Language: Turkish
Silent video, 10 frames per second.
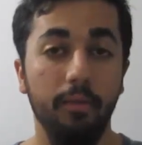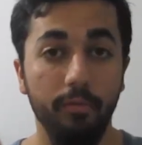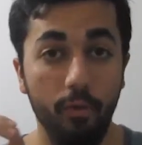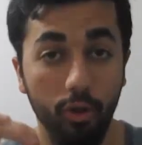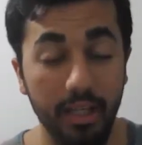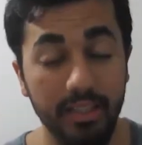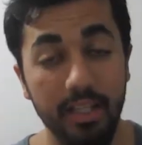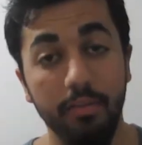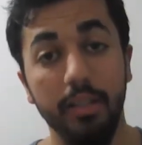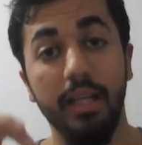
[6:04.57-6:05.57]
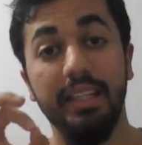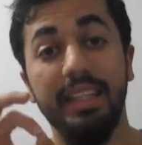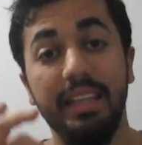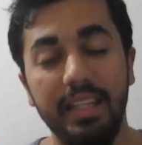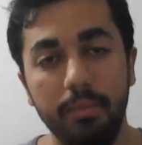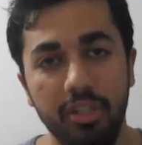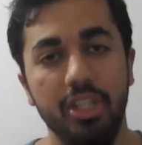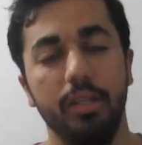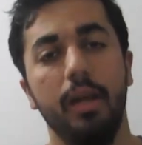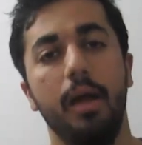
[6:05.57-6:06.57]
Work and Travel'a gittiğim
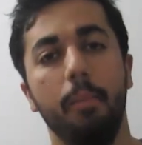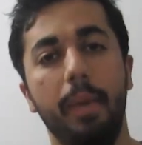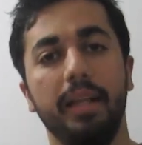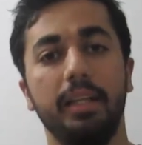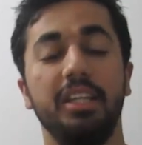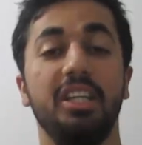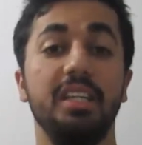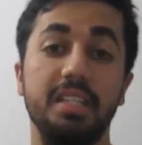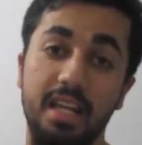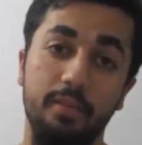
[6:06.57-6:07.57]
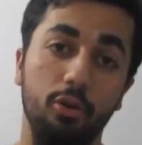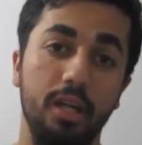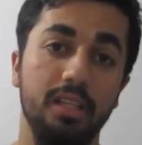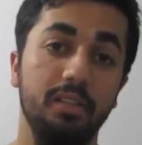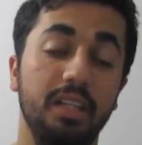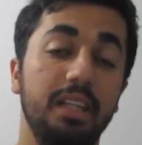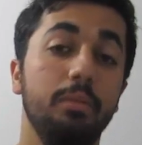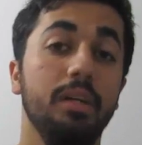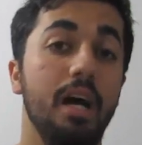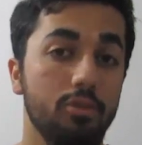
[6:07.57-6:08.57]
için ben ikinci sene Work and Travel'a gittiğimde
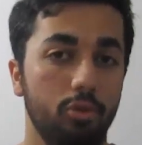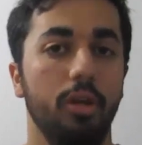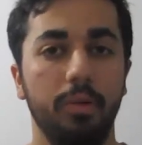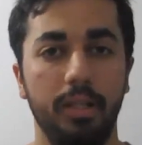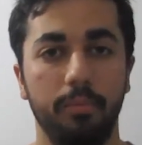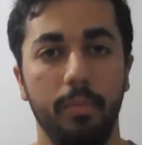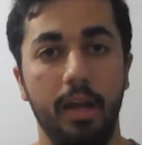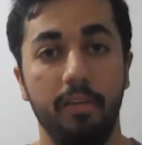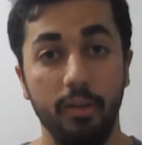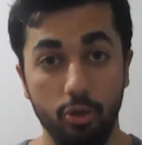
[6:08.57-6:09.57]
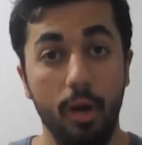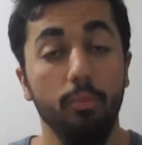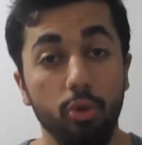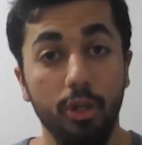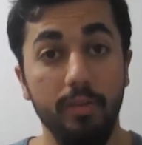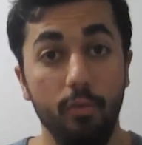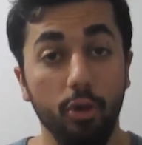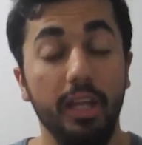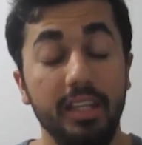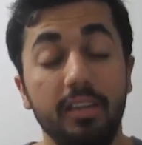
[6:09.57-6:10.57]
garson olabildim. Ve şu an buradayım. Work
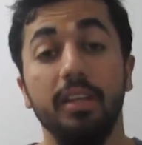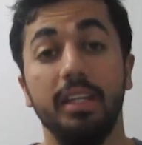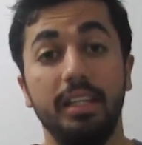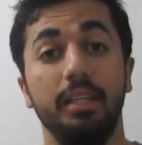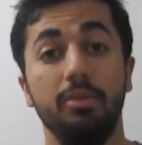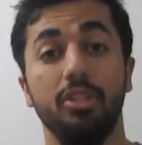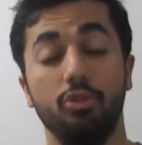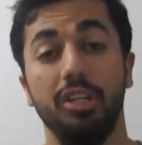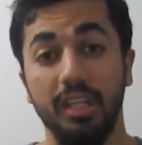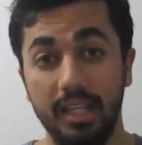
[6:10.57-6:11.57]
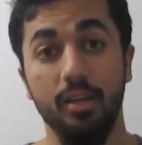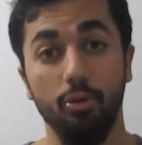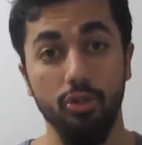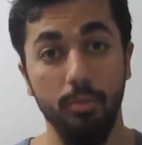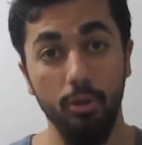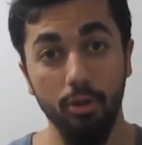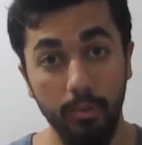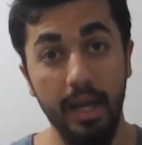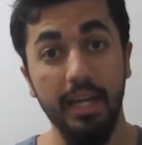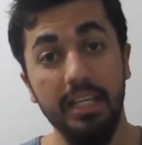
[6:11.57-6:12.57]
and Travel'a gittiğim için şu an İngilizce konuşabiliyorum.
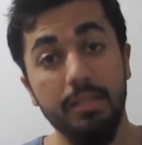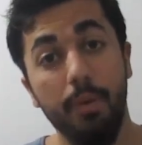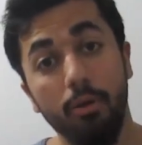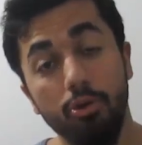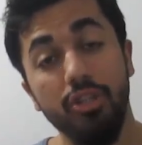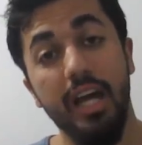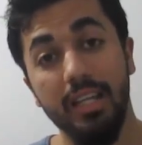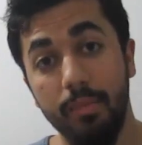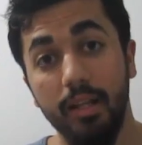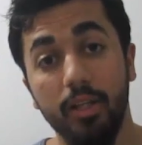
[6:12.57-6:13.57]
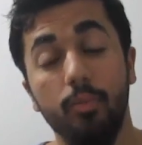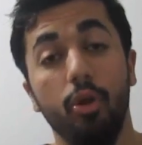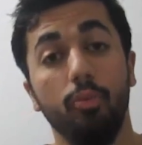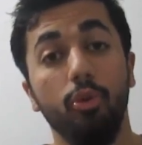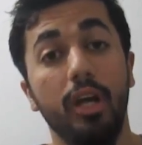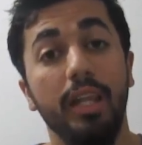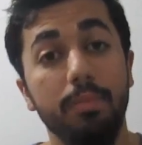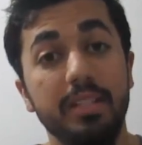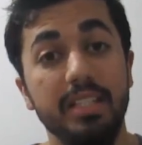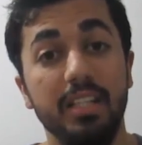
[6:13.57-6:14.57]
İspanyolca derdimi anlatabiliyorum. Bunların
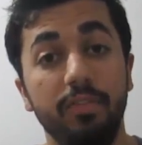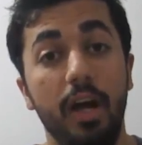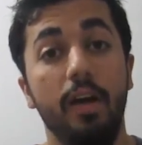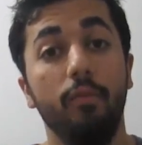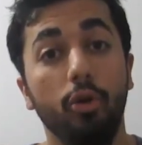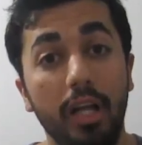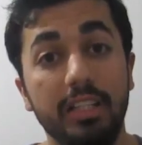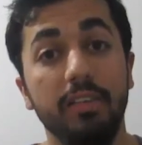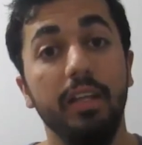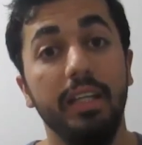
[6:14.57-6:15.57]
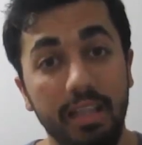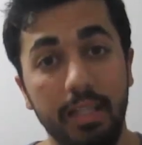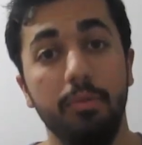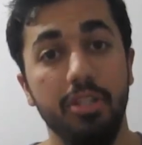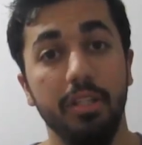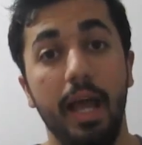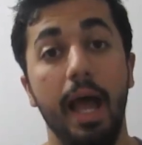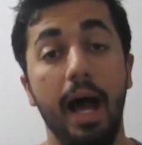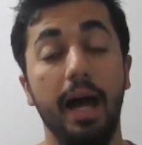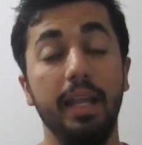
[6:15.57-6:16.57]
hepsi sırf Work and Travel'a gittiğim için.
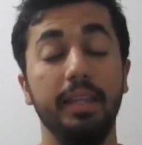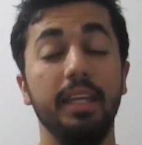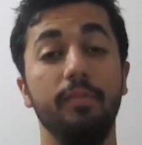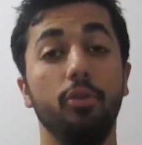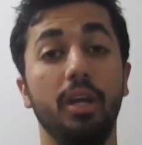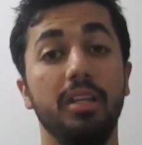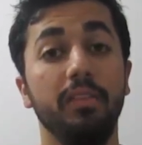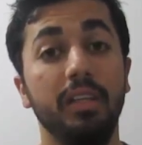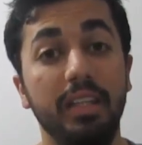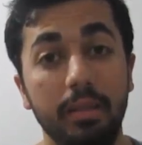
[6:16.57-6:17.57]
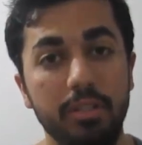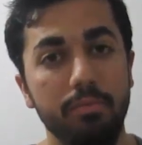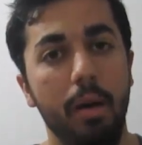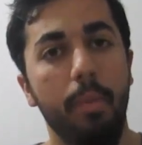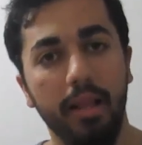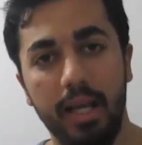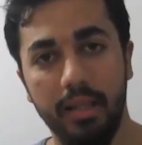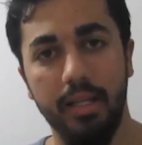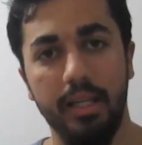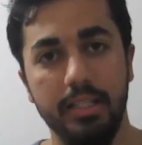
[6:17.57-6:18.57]
Ayrıca ya Work and Travel'a gittiğim için ben
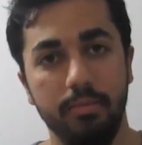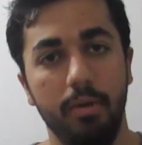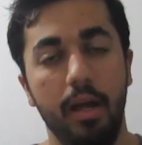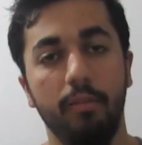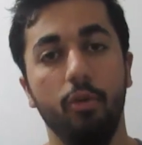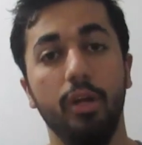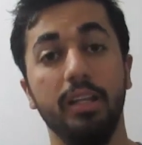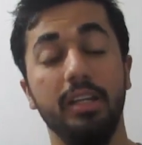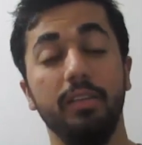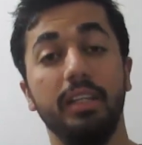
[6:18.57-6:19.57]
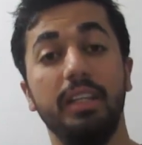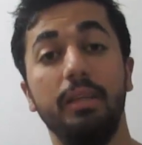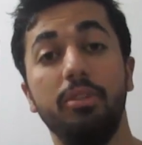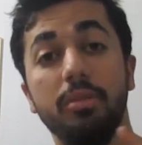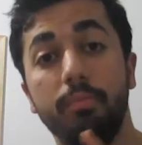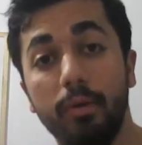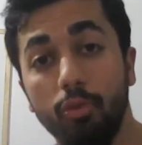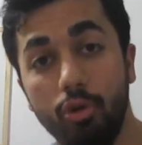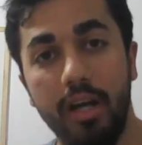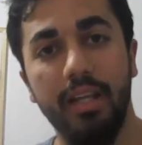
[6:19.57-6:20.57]
Balkanları gezdim. Work and Travel'a gittiğim için ben
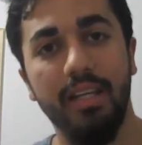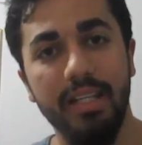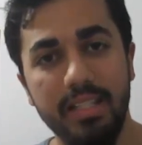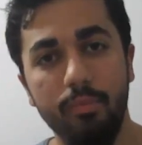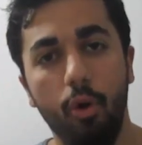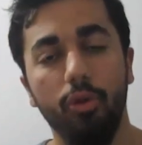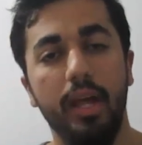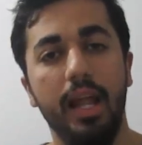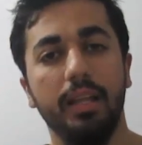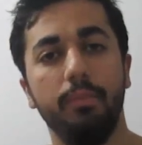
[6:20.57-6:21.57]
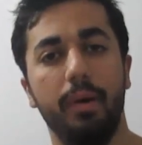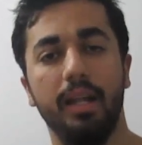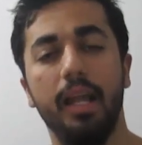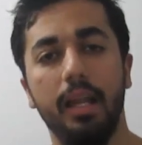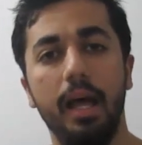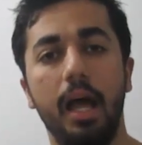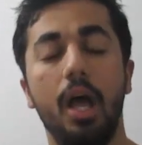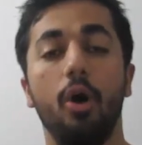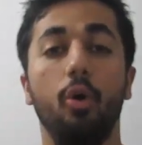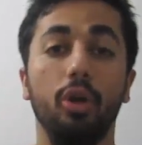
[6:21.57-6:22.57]
Ukrayna'yı gezdim. Onlar aldığım paralarla
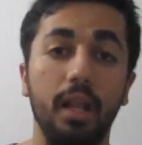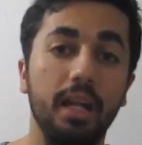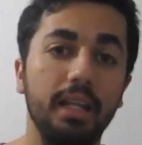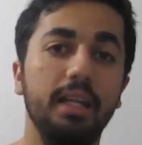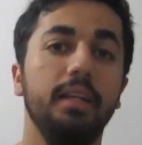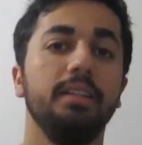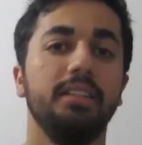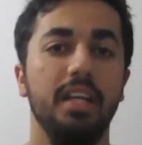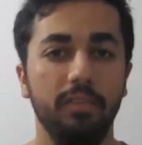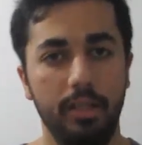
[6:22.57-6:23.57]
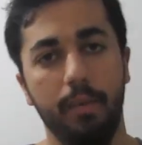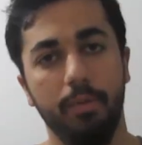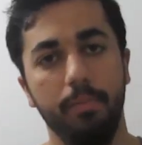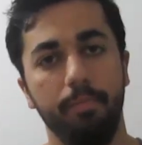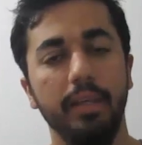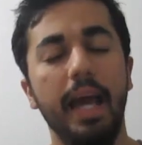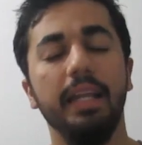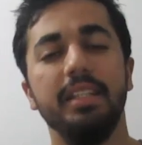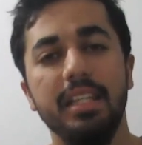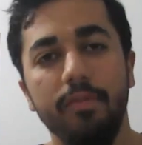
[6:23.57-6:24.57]
oralarda travel yaptım. Yani
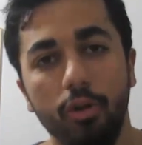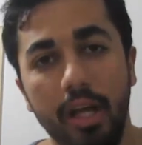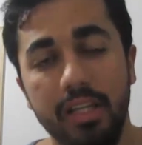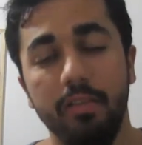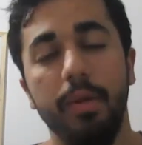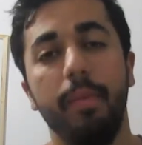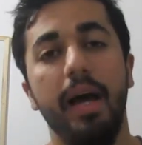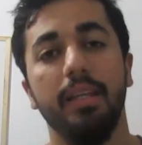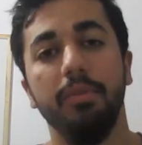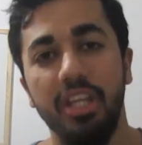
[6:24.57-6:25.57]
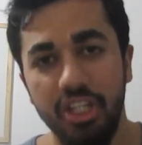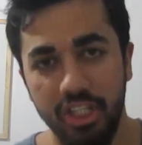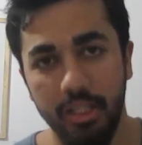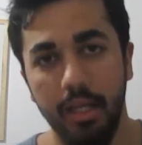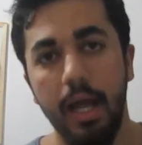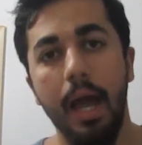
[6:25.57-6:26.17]
kısaca Work and Travel benim hayatımı değiştirdi.